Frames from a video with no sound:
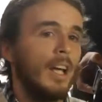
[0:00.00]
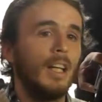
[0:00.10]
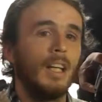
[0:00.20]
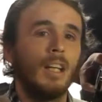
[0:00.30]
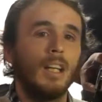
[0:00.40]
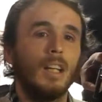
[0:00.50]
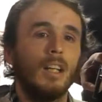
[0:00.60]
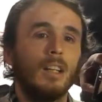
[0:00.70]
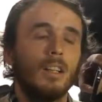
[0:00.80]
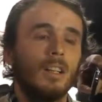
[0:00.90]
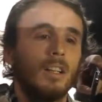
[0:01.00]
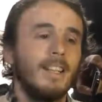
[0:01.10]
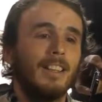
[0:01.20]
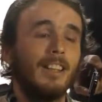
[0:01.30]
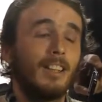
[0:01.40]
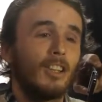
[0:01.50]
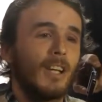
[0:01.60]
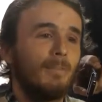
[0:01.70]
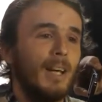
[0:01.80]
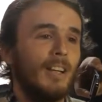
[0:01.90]
Eh, y esto
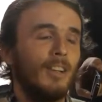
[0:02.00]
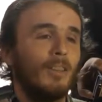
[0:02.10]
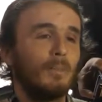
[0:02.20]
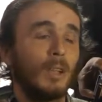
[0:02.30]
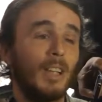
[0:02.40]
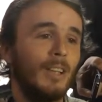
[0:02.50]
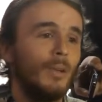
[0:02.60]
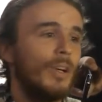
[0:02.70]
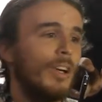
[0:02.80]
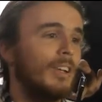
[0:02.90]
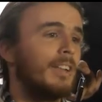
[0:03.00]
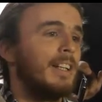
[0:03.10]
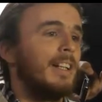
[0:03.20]
también, ¿no? Porque uno